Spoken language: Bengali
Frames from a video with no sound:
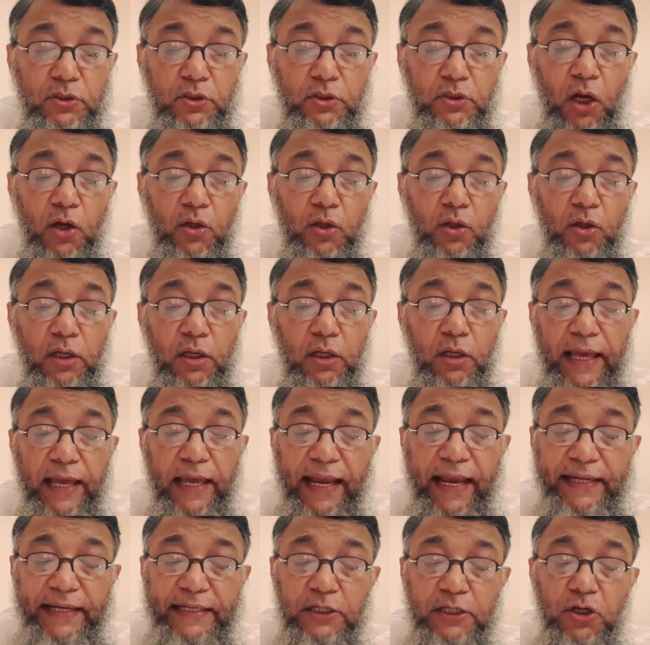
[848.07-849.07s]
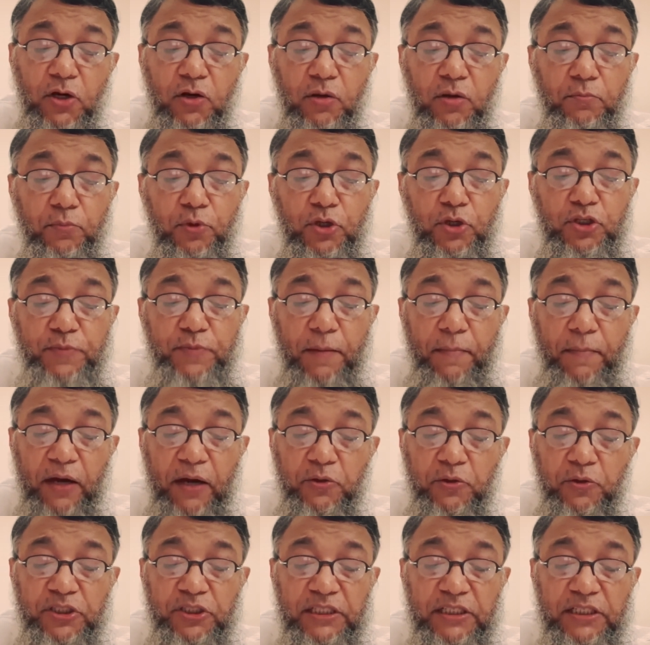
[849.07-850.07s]
তখন এইটা যখন বুঝবে
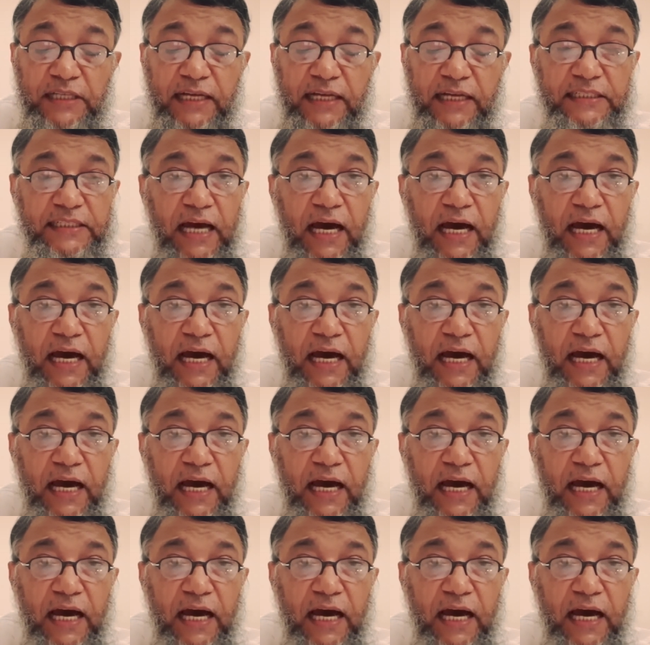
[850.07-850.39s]
মানুষ যে তাকে